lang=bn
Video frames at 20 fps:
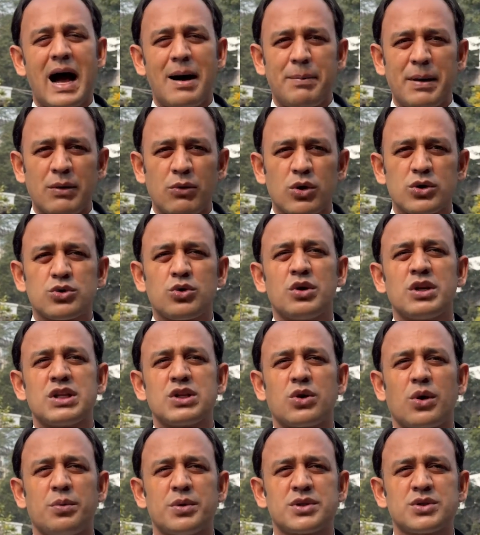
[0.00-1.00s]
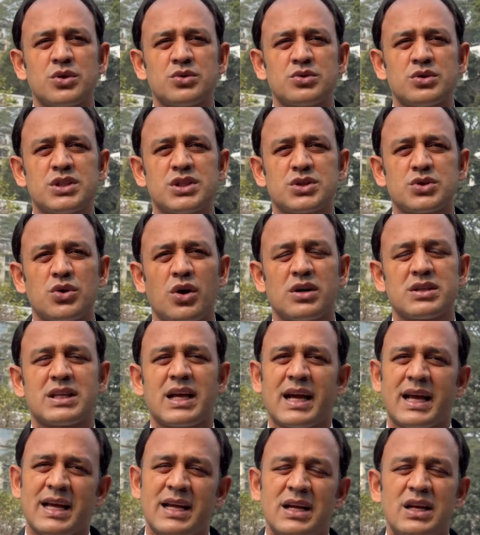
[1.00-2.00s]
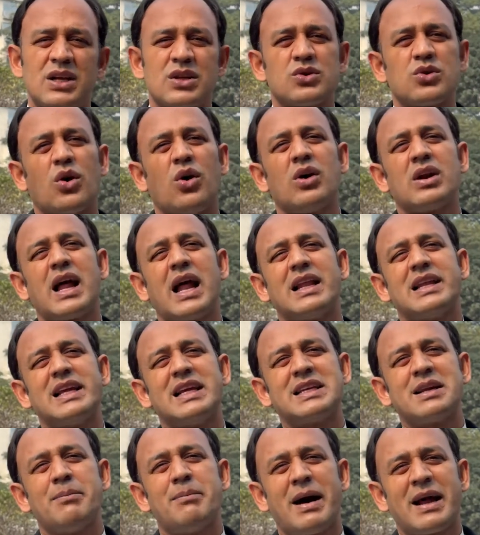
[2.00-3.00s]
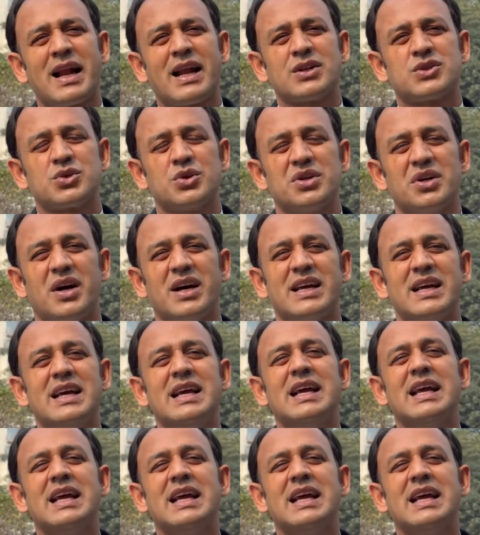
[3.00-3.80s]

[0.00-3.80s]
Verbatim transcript: আবার অর্থনৈতিক অবস্থা যদি স্ট্রং থাকে তখন আনলে এটা মানানসই হয়